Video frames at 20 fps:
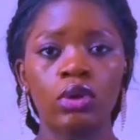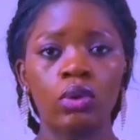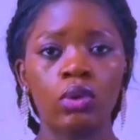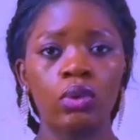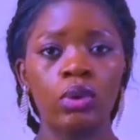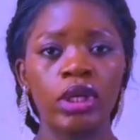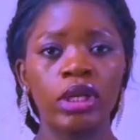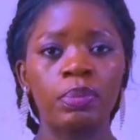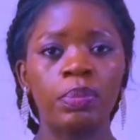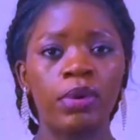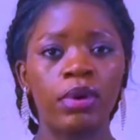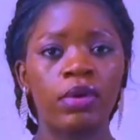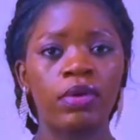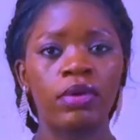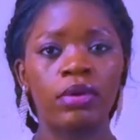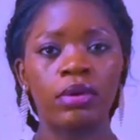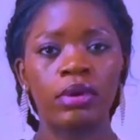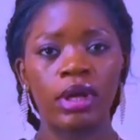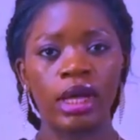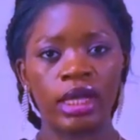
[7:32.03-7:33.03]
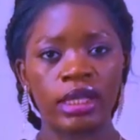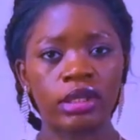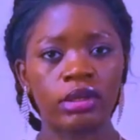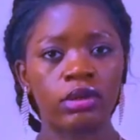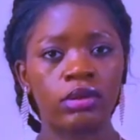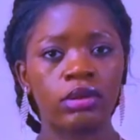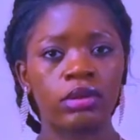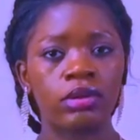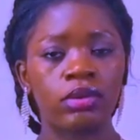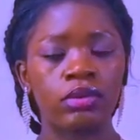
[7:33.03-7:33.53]
ou il peut
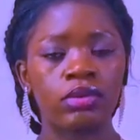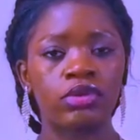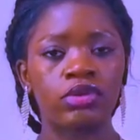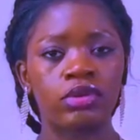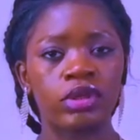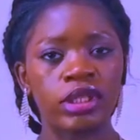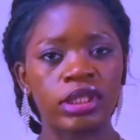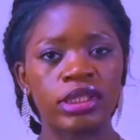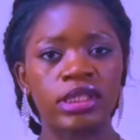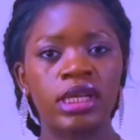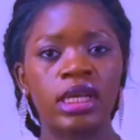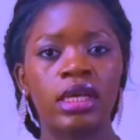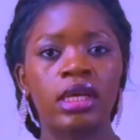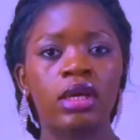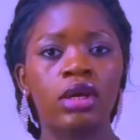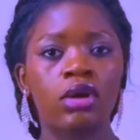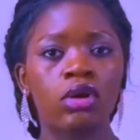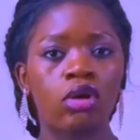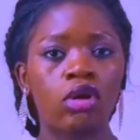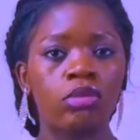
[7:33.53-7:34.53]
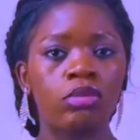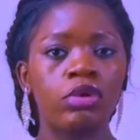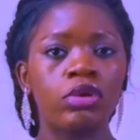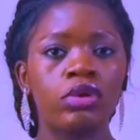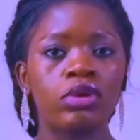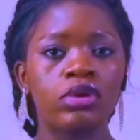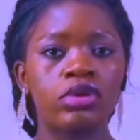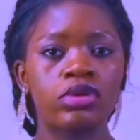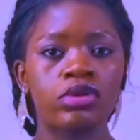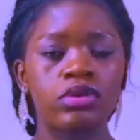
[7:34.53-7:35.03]
être utilisé comme
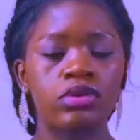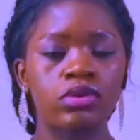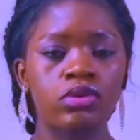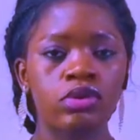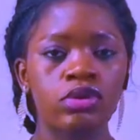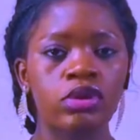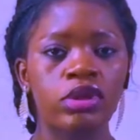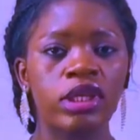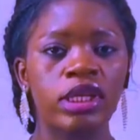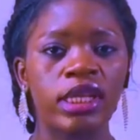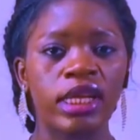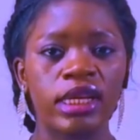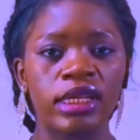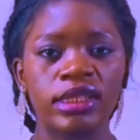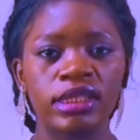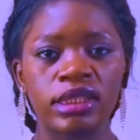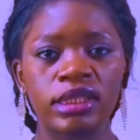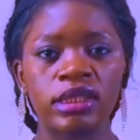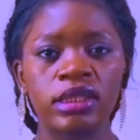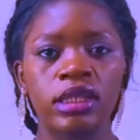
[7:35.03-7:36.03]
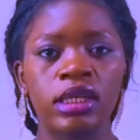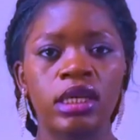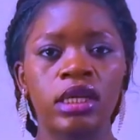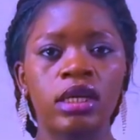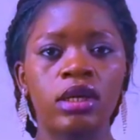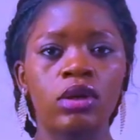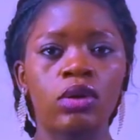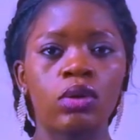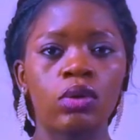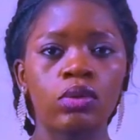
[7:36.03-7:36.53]
une source d'énergie
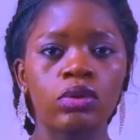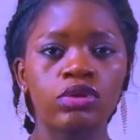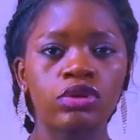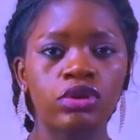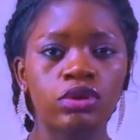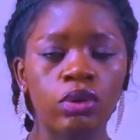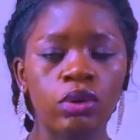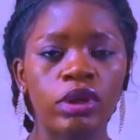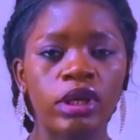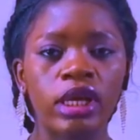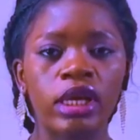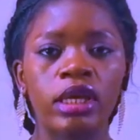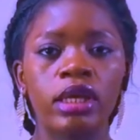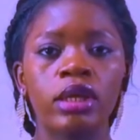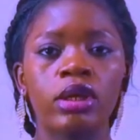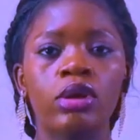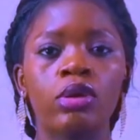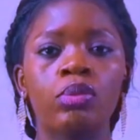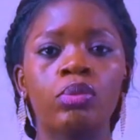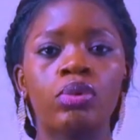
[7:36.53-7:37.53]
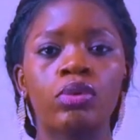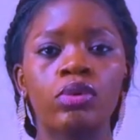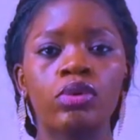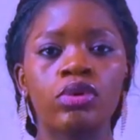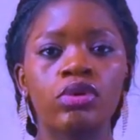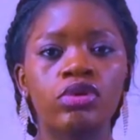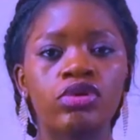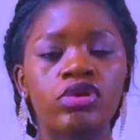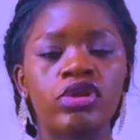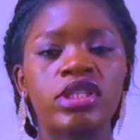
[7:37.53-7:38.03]
ou stocké pour
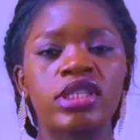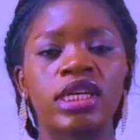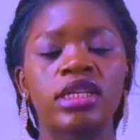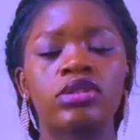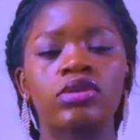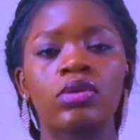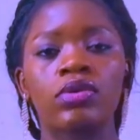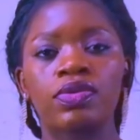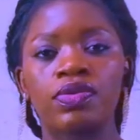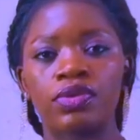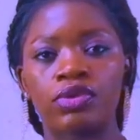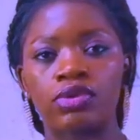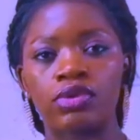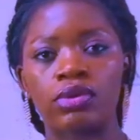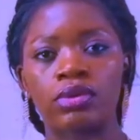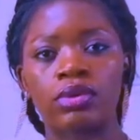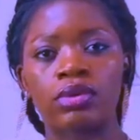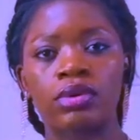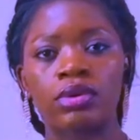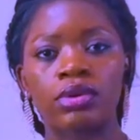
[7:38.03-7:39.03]
une utilisation future.